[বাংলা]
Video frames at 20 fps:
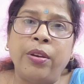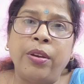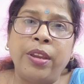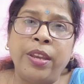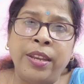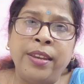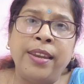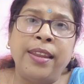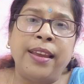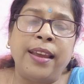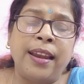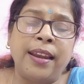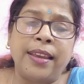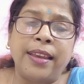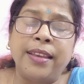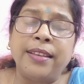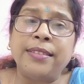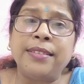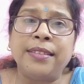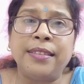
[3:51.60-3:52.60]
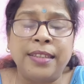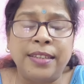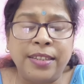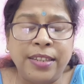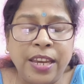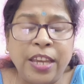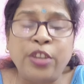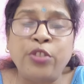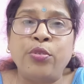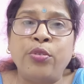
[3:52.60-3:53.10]
ইনলিগাল কেস
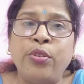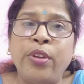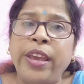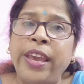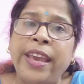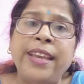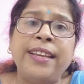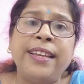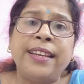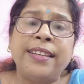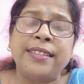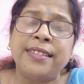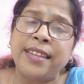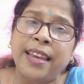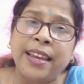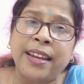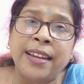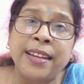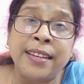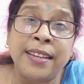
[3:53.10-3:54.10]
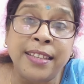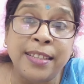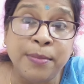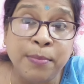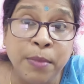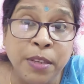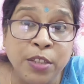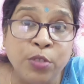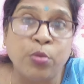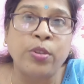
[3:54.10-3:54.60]
সেই জন্য এই কেসটা এখানে
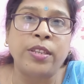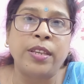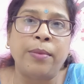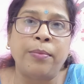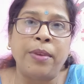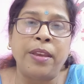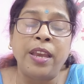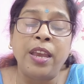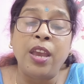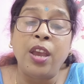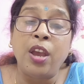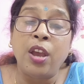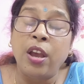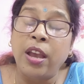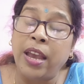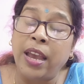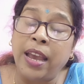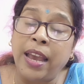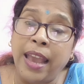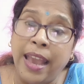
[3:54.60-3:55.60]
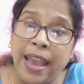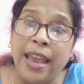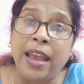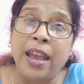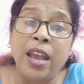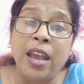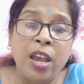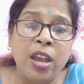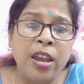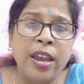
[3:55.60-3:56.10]
ডিসমিস হয়ে যাবে হ্যাঁ, হ্যাঁ
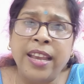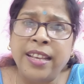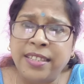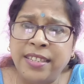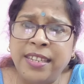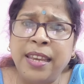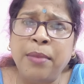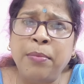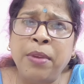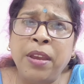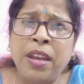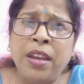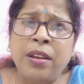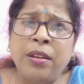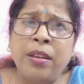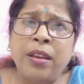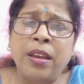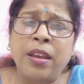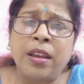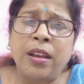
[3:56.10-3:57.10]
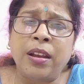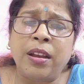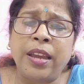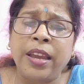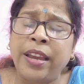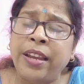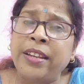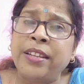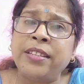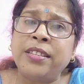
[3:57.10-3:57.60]
এসডিএমের
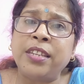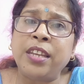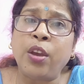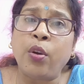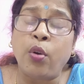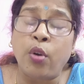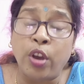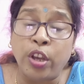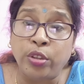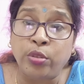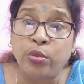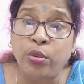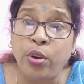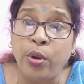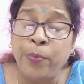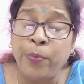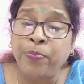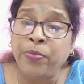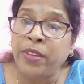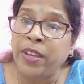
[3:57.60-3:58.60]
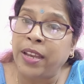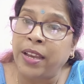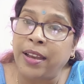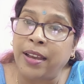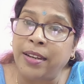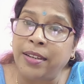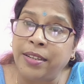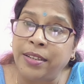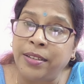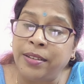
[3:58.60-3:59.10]
এগেনস্টে হয়তো
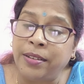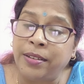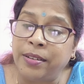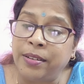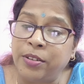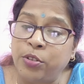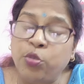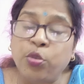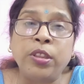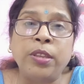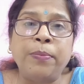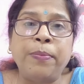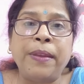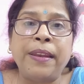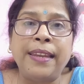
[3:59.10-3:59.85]
সন্দীপের